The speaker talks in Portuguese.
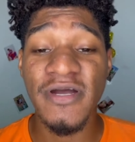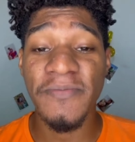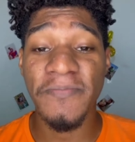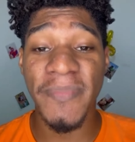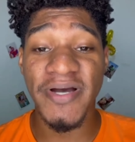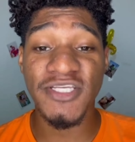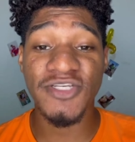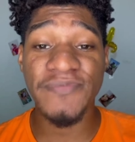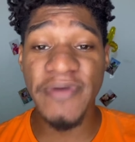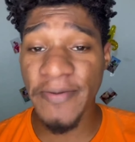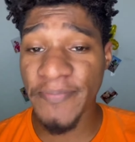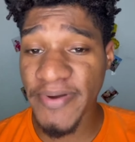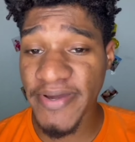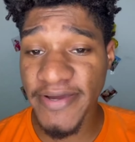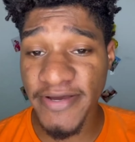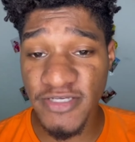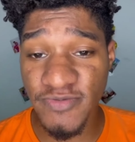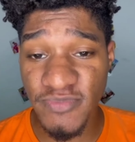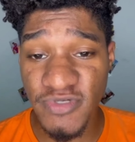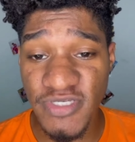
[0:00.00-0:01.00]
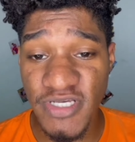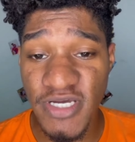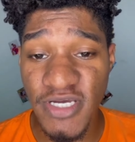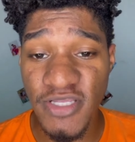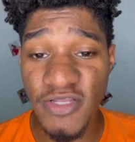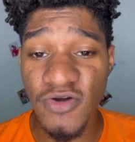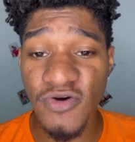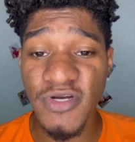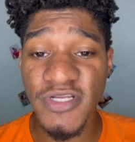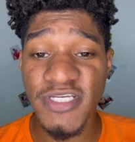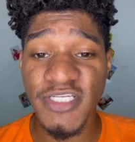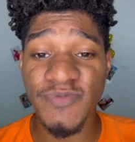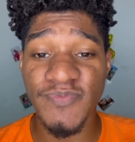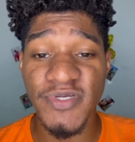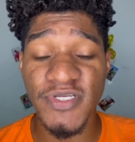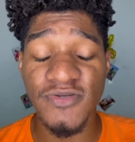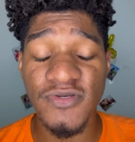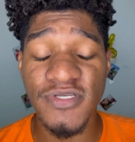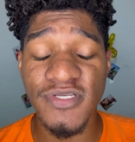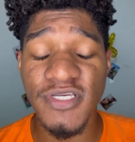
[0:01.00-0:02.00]
Mas eu me apeguei aos meus seguidores, às
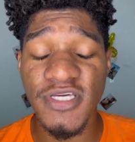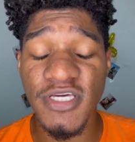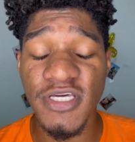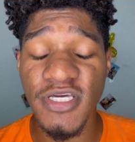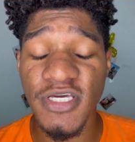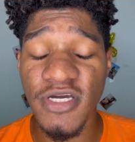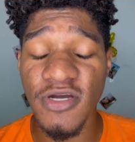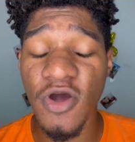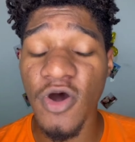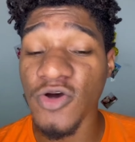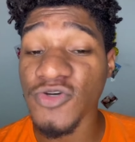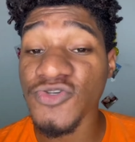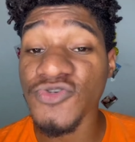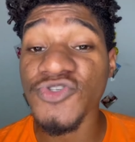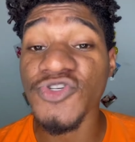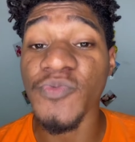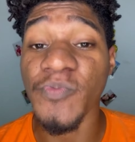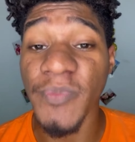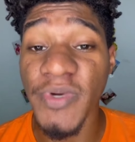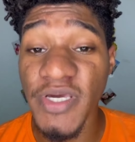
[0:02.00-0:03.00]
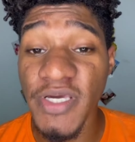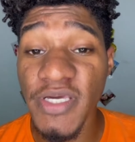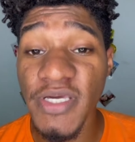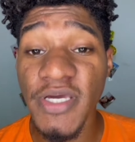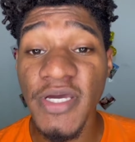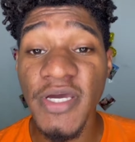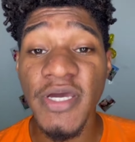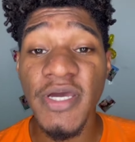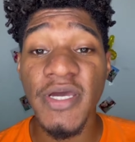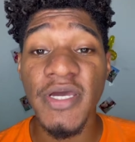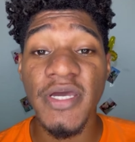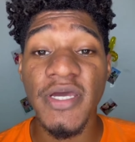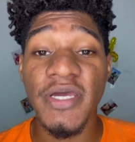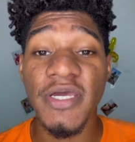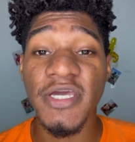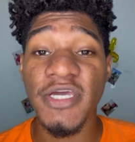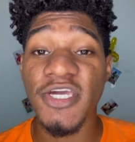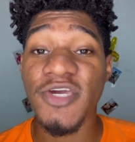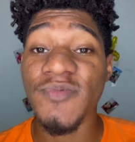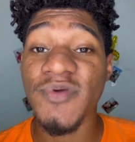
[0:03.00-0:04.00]
pessoas que gostam de mim
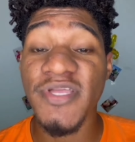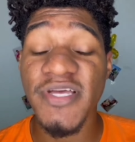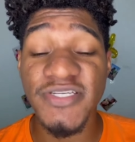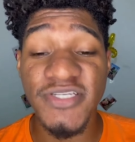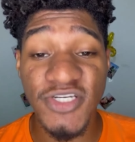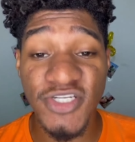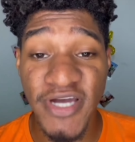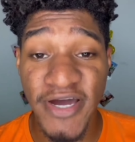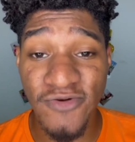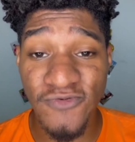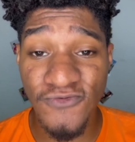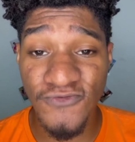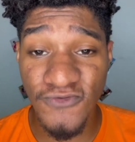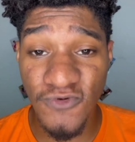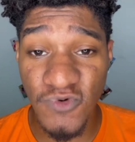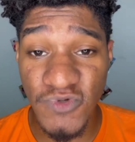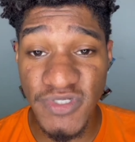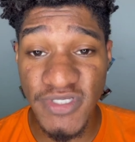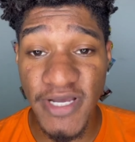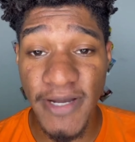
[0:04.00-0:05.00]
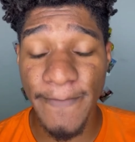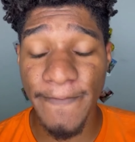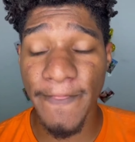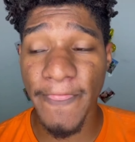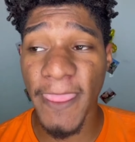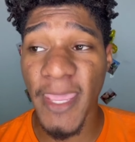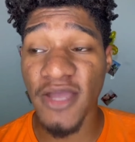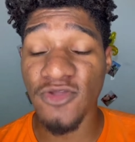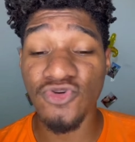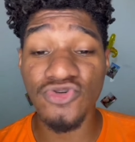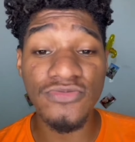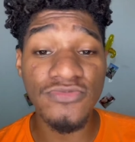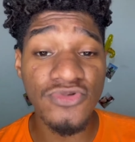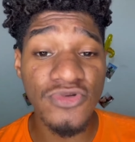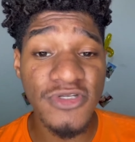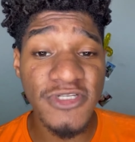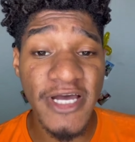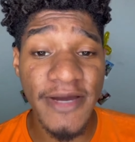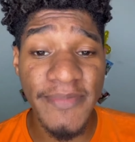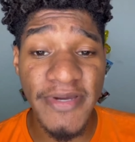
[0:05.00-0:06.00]
e que me desejaram força. É, todo mundo
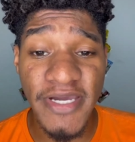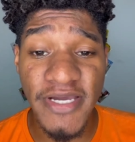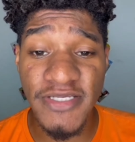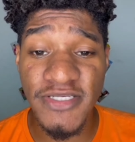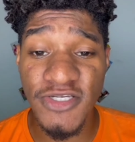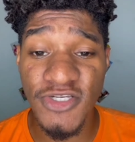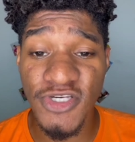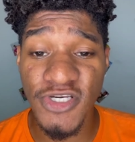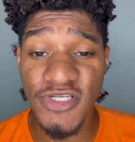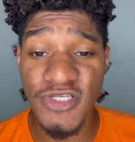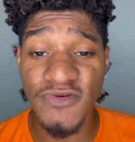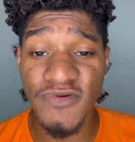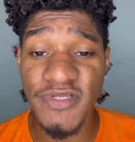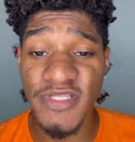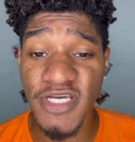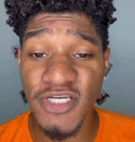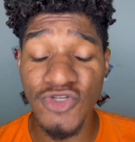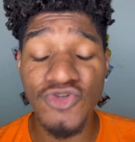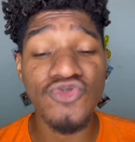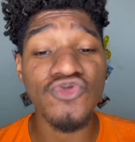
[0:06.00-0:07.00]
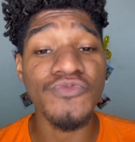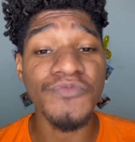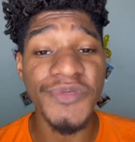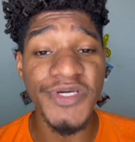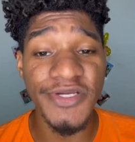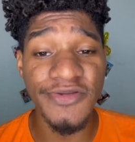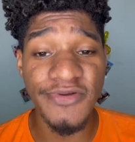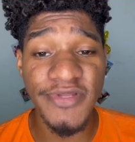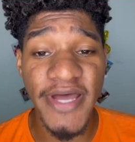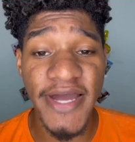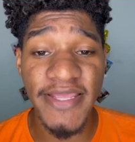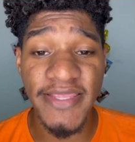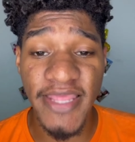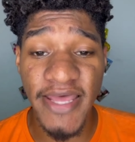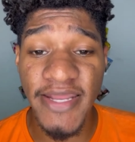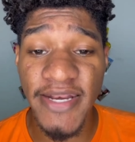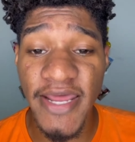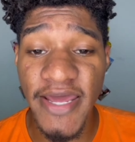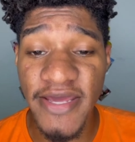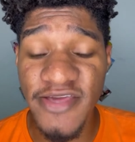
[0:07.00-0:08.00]
sabe que esses dias eu andei sumido da
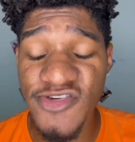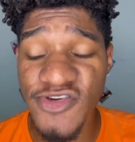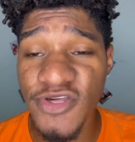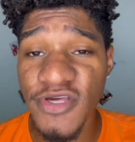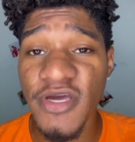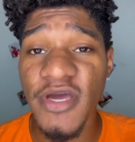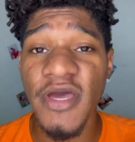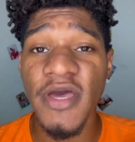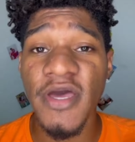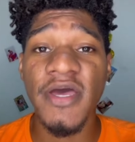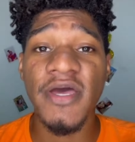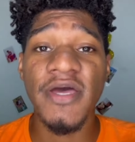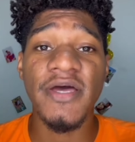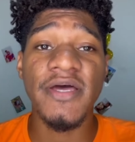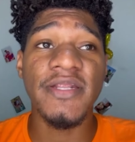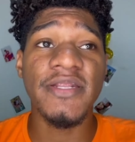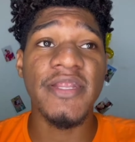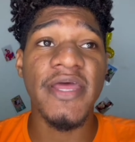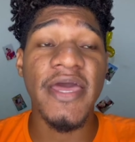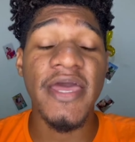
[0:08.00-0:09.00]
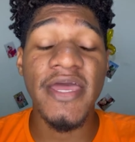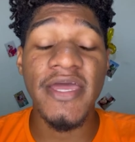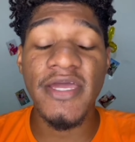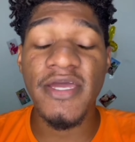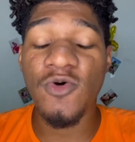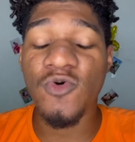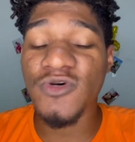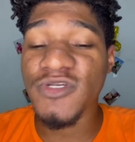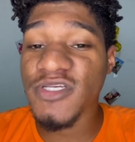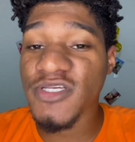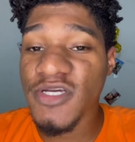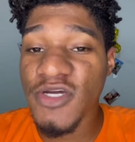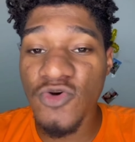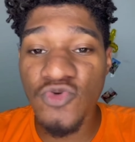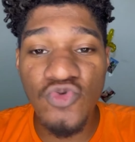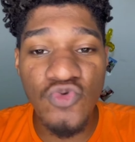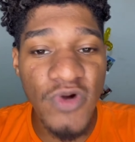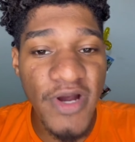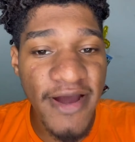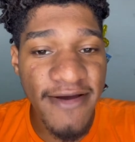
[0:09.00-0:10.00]
internet, né? Coisas que eu
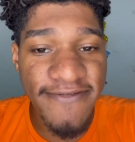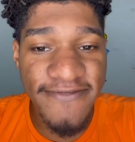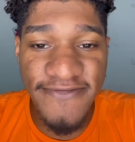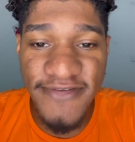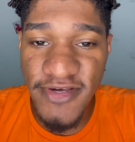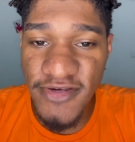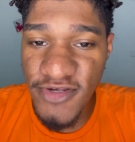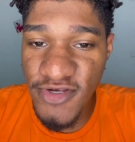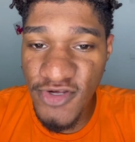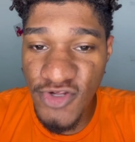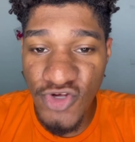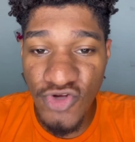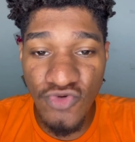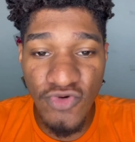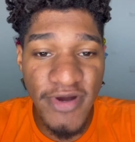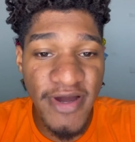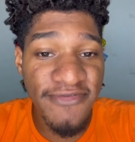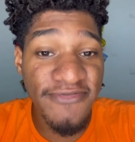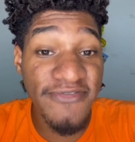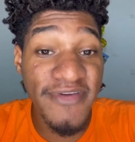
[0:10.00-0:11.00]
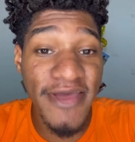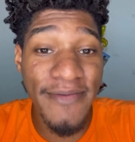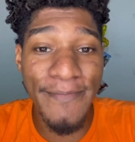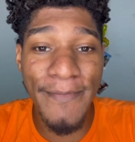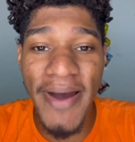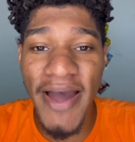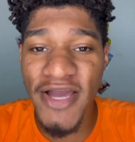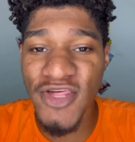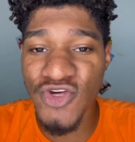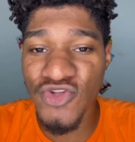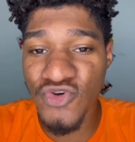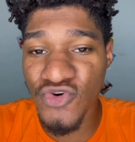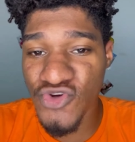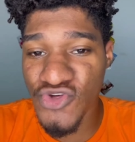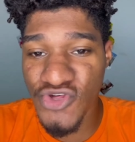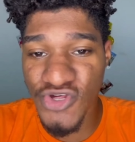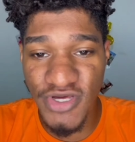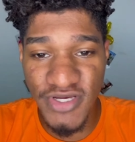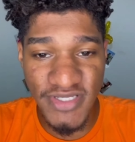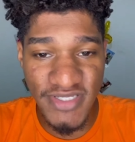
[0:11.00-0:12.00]
nunca fiz, gente. Nunca fiquei mais de dois
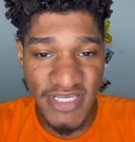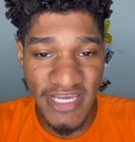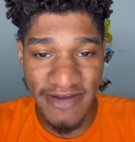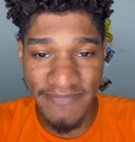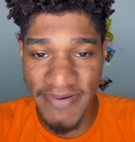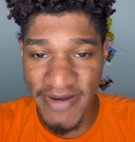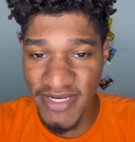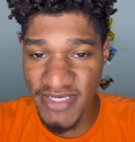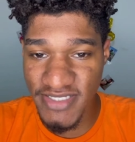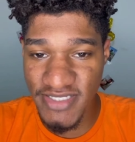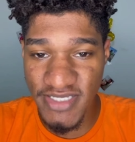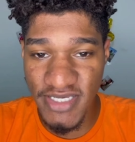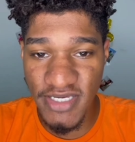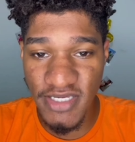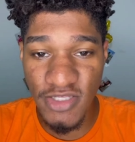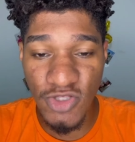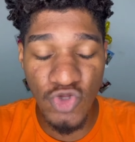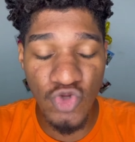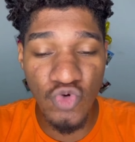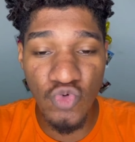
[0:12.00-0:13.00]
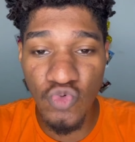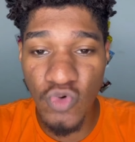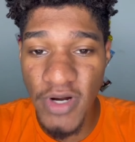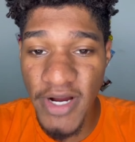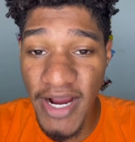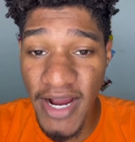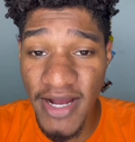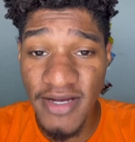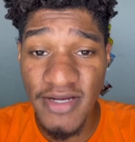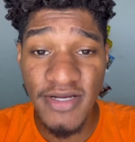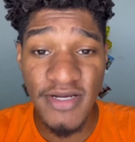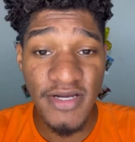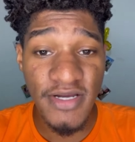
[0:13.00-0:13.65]
dias sem aparecer. Nunca.